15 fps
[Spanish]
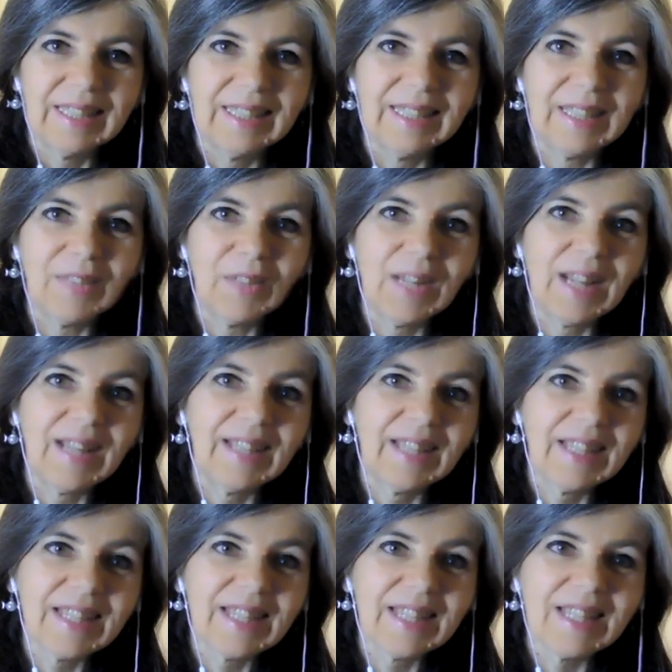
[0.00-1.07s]
Y te doy las
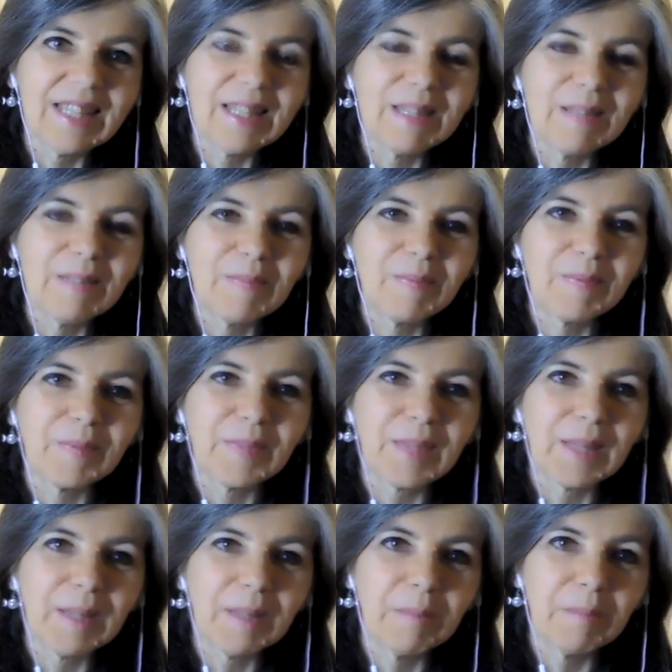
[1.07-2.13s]
gracias
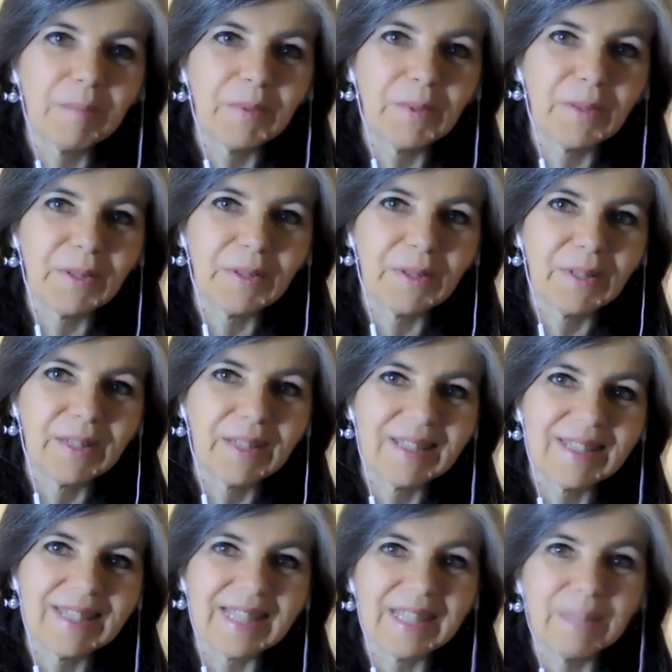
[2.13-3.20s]
por
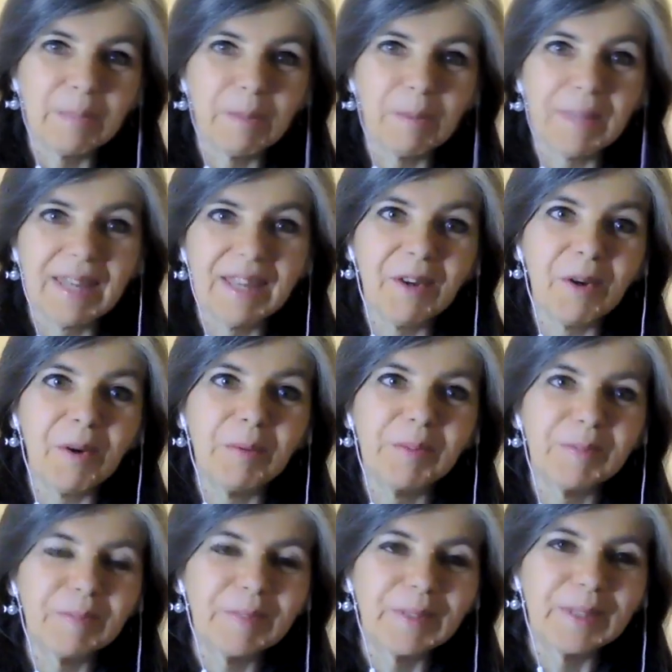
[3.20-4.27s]
seguir mis
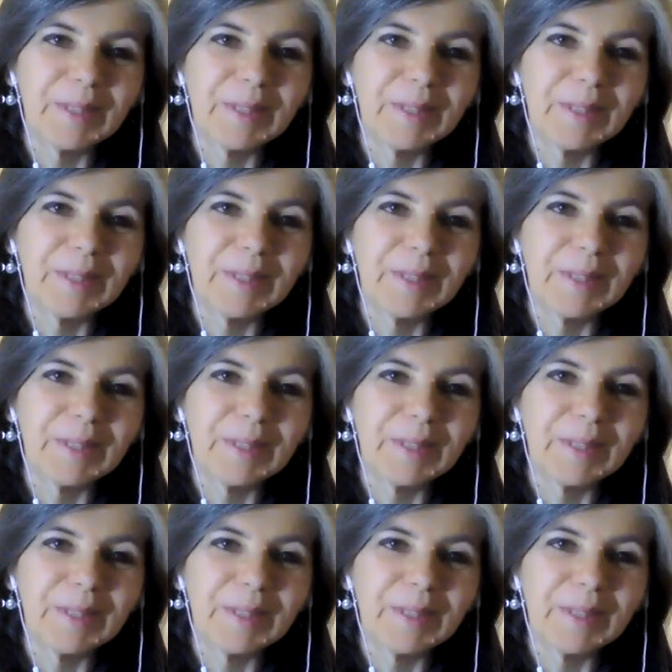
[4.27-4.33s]
videos,